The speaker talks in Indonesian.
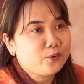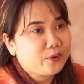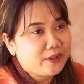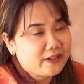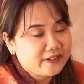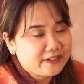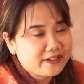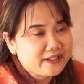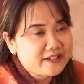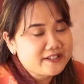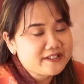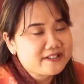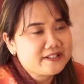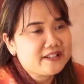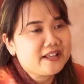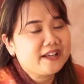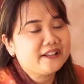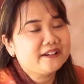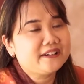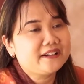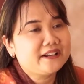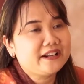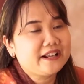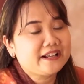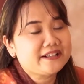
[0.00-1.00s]
wellness
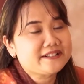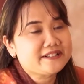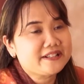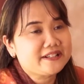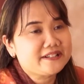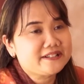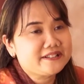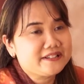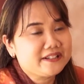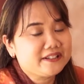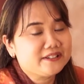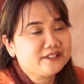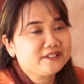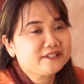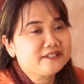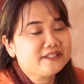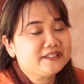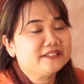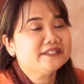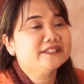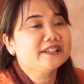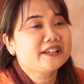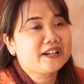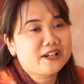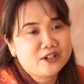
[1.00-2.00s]
dan relaxation
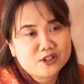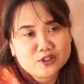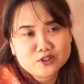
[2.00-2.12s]
secara